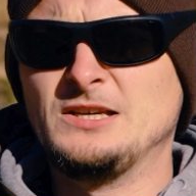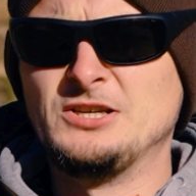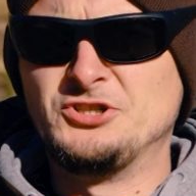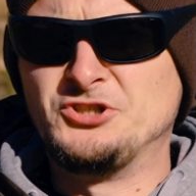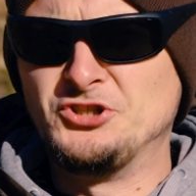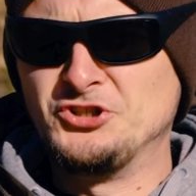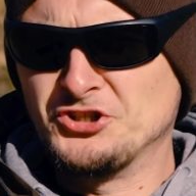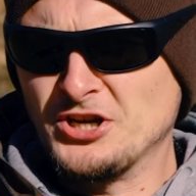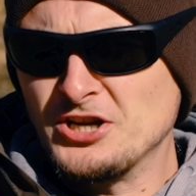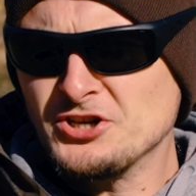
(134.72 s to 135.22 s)
I
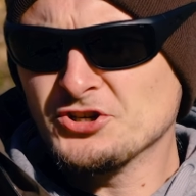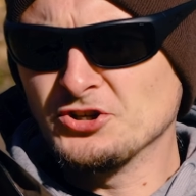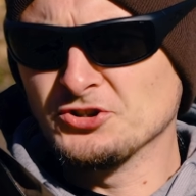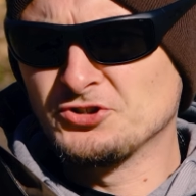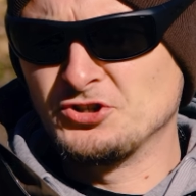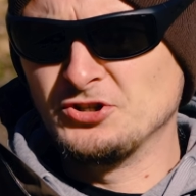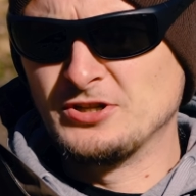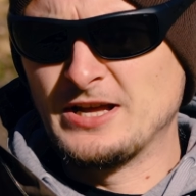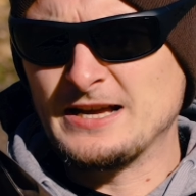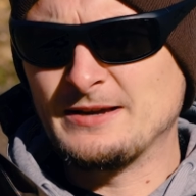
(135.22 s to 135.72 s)
dzisiejszy
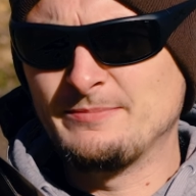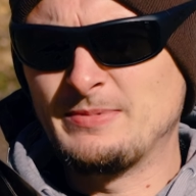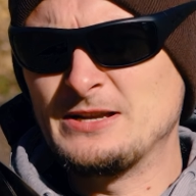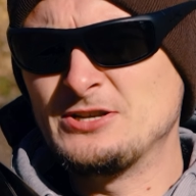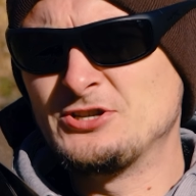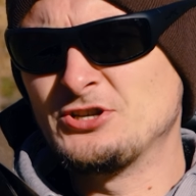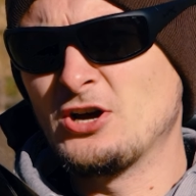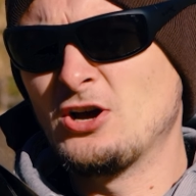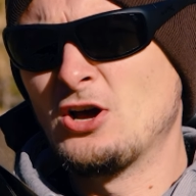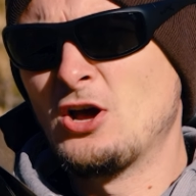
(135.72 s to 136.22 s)
odcinek
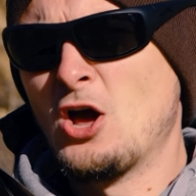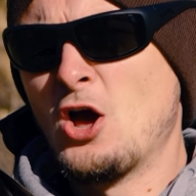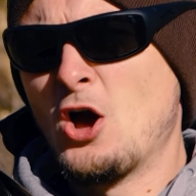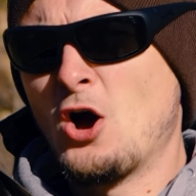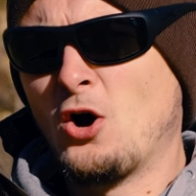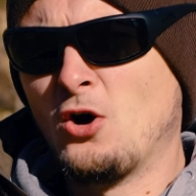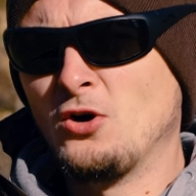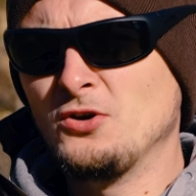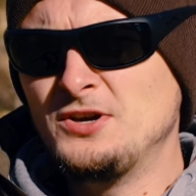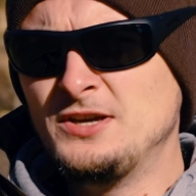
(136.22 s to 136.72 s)
będzie
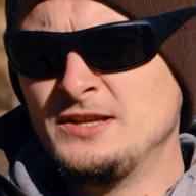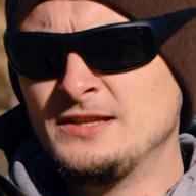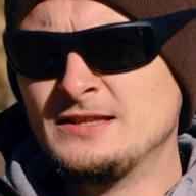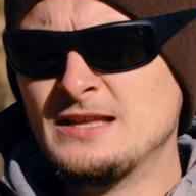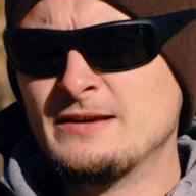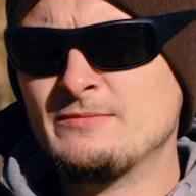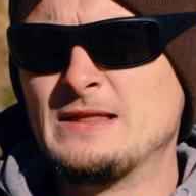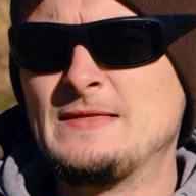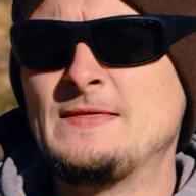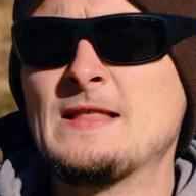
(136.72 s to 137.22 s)
o
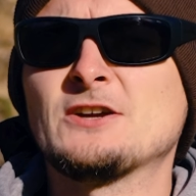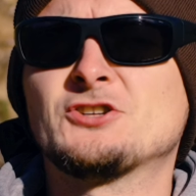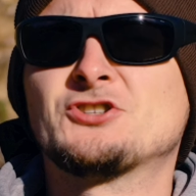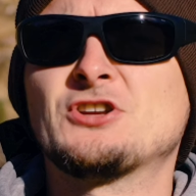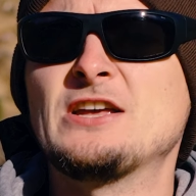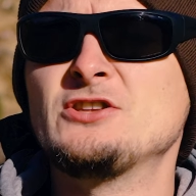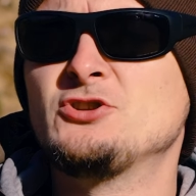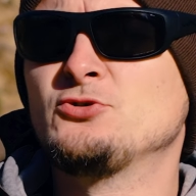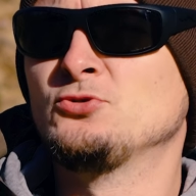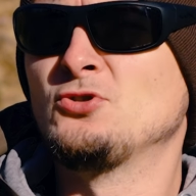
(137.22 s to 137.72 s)
innym
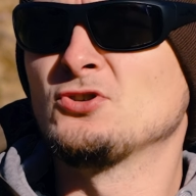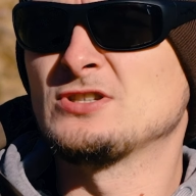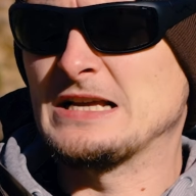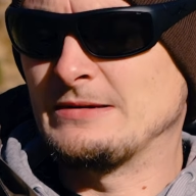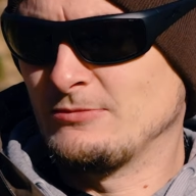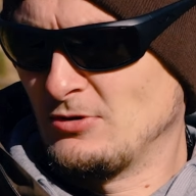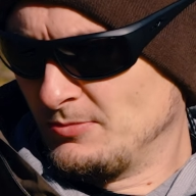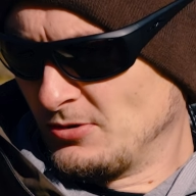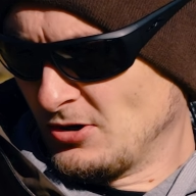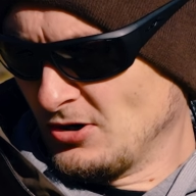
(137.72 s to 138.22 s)
narzędziu do
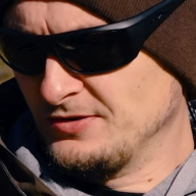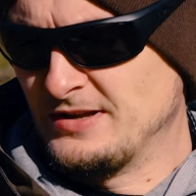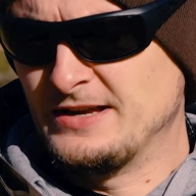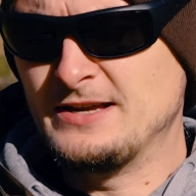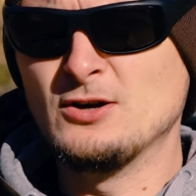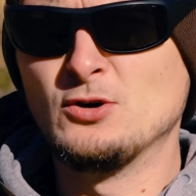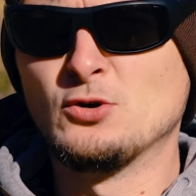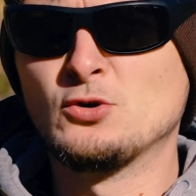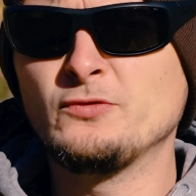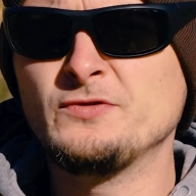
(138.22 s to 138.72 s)

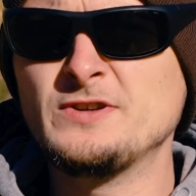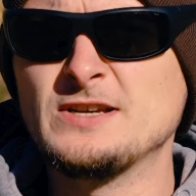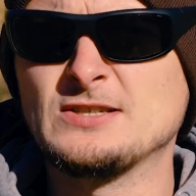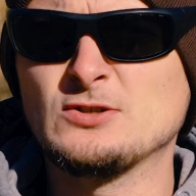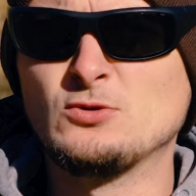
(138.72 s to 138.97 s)
samobrony, równie